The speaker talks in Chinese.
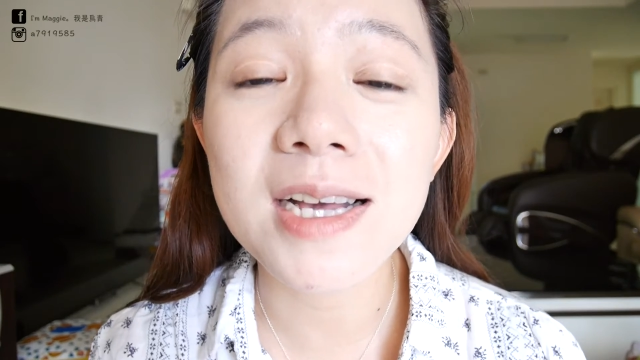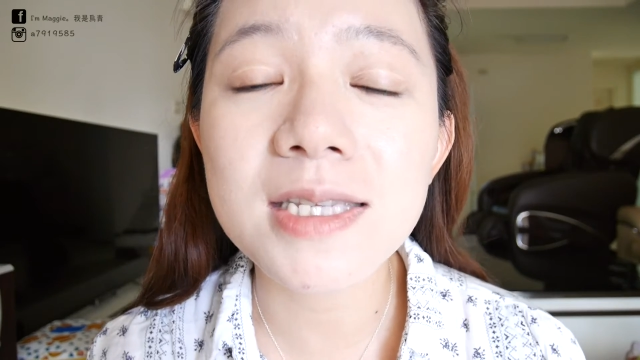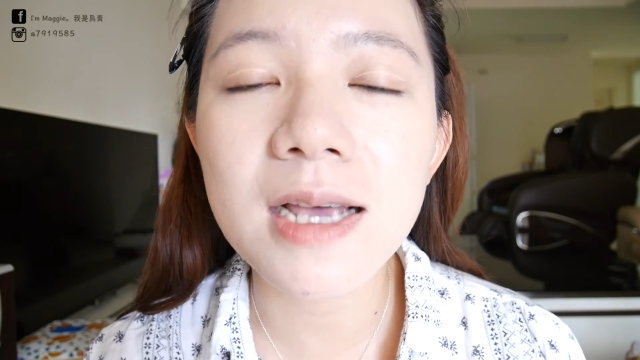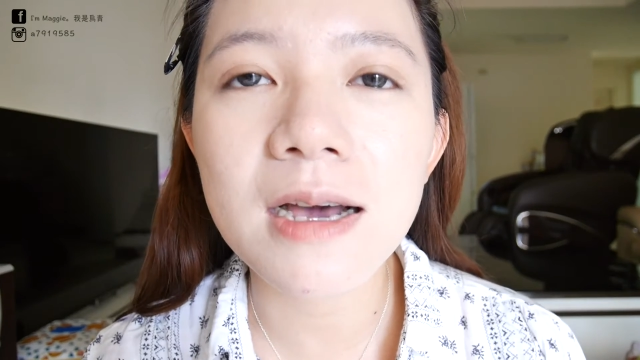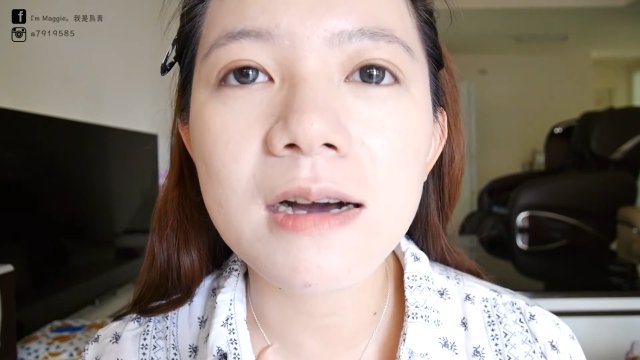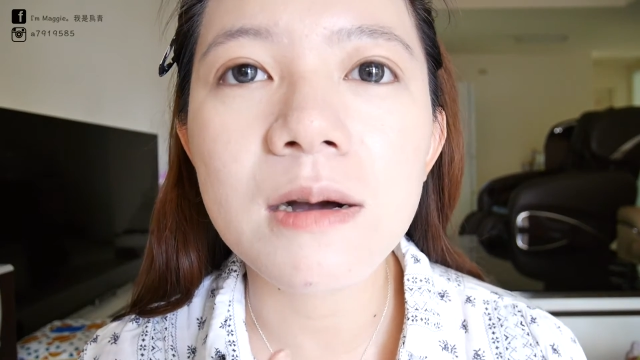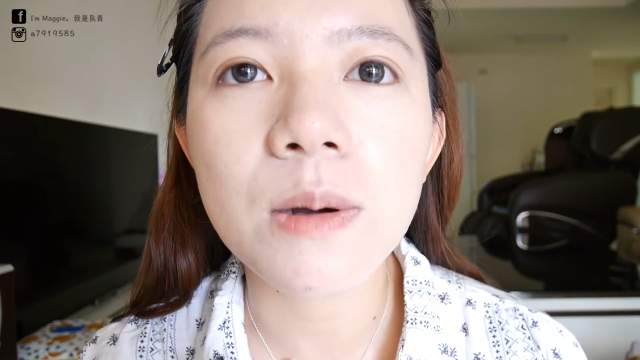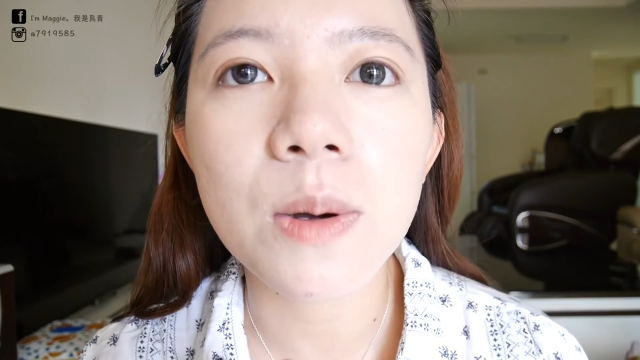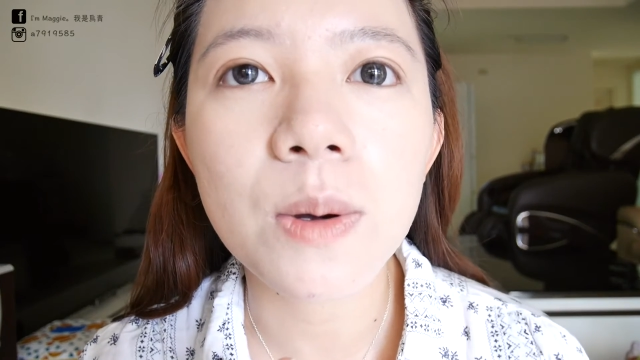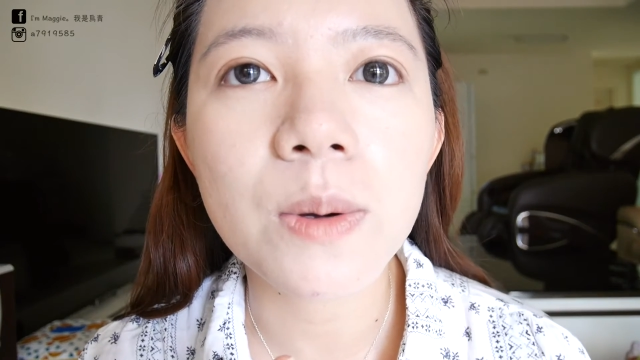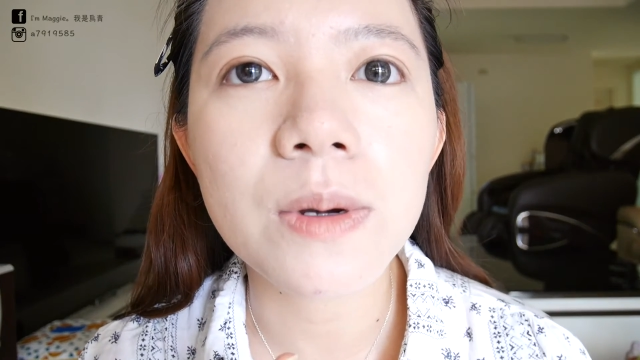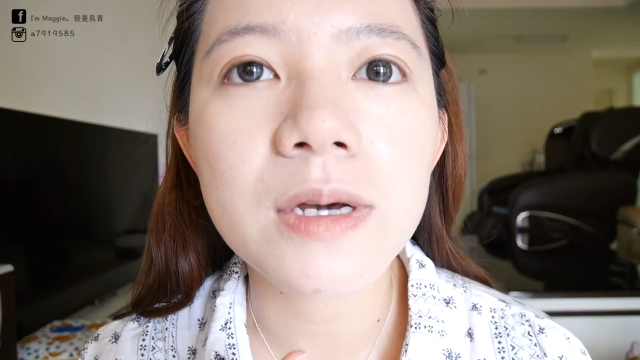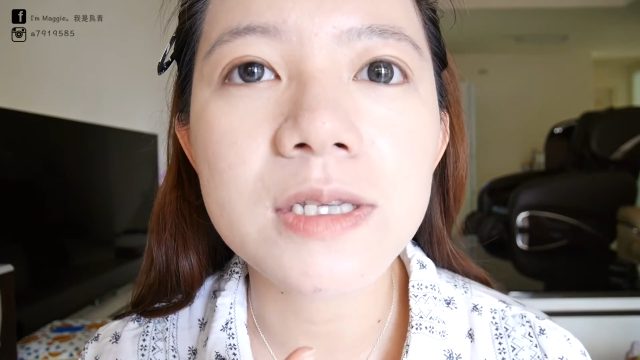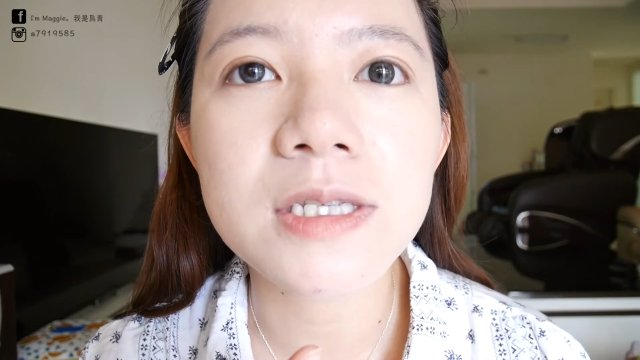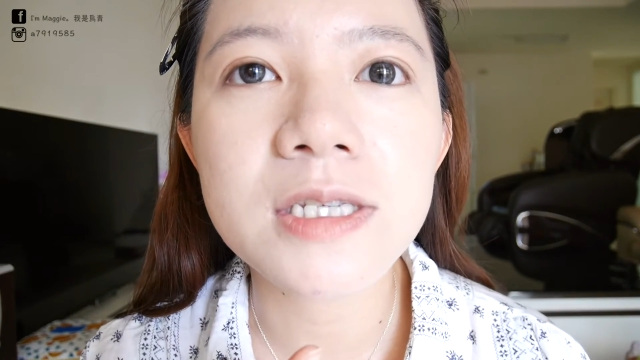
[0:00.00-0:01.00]
刚才很
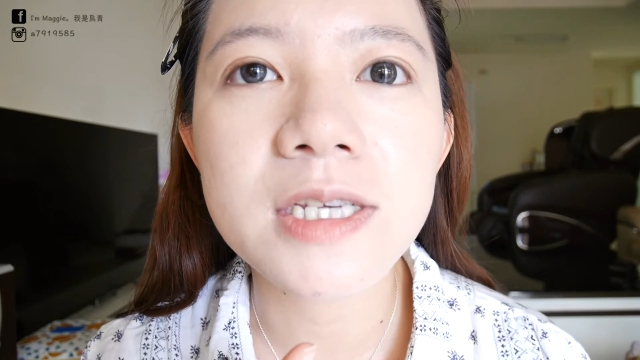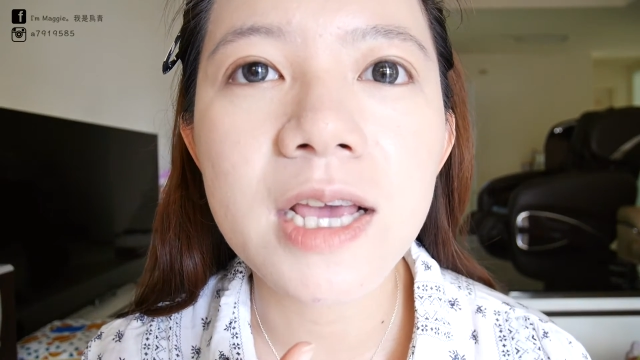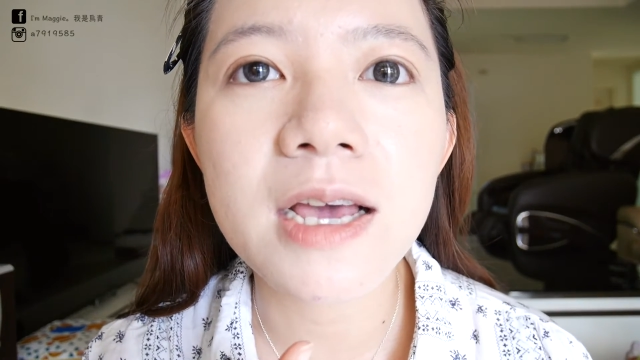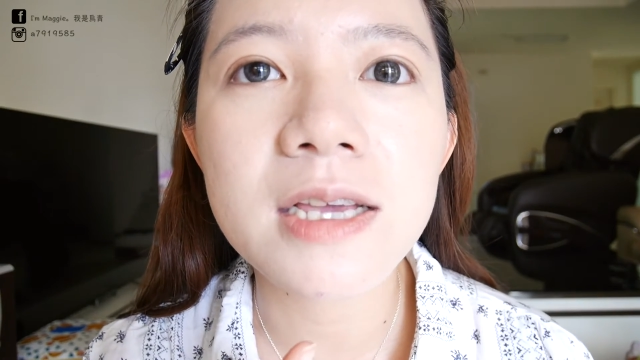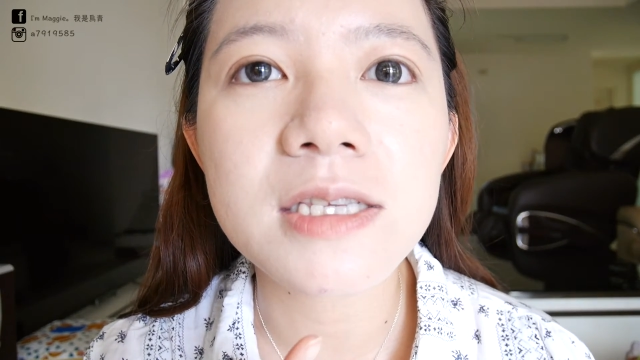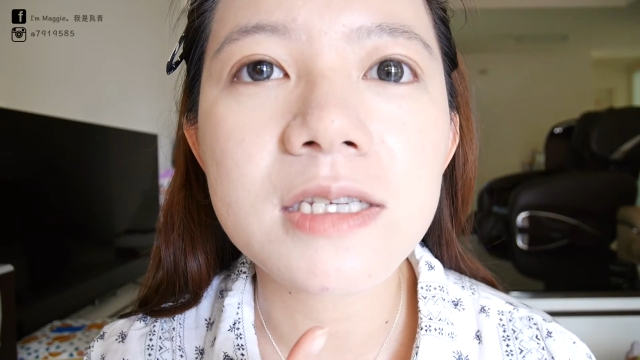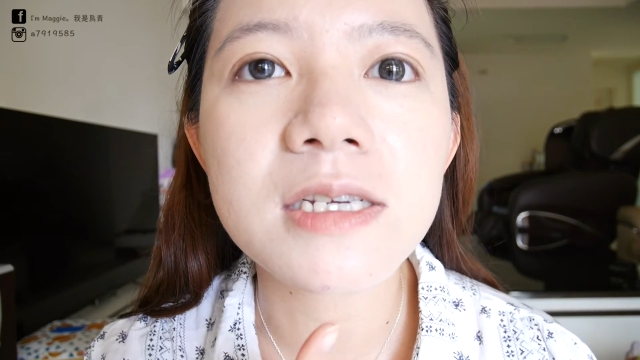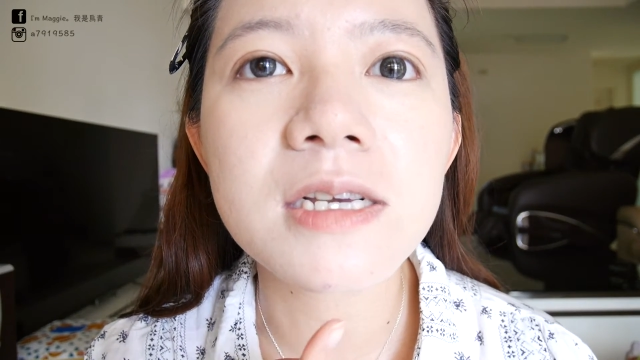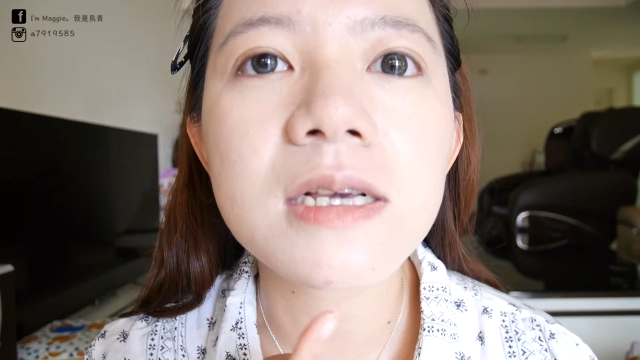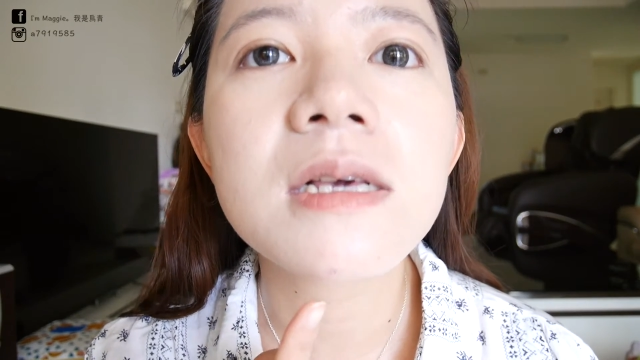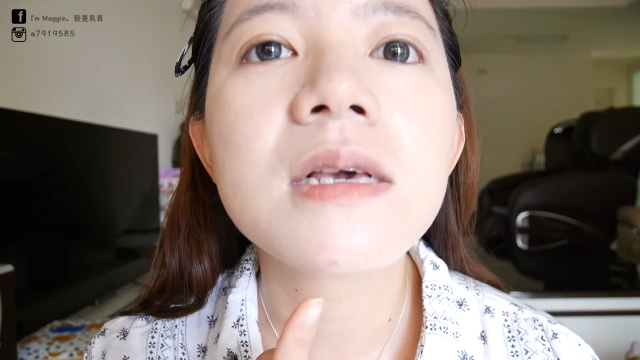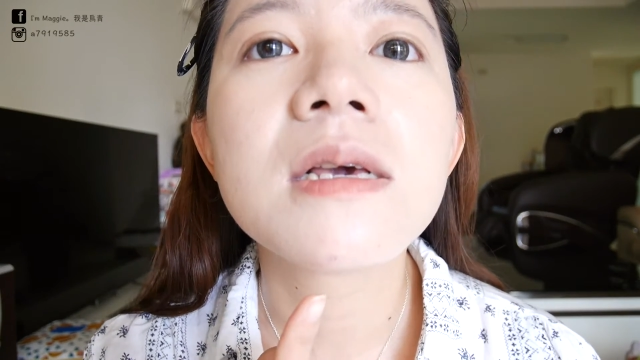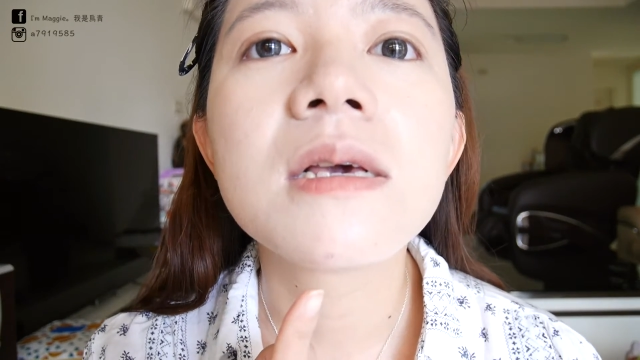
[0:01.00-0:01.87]
红，可是现在已经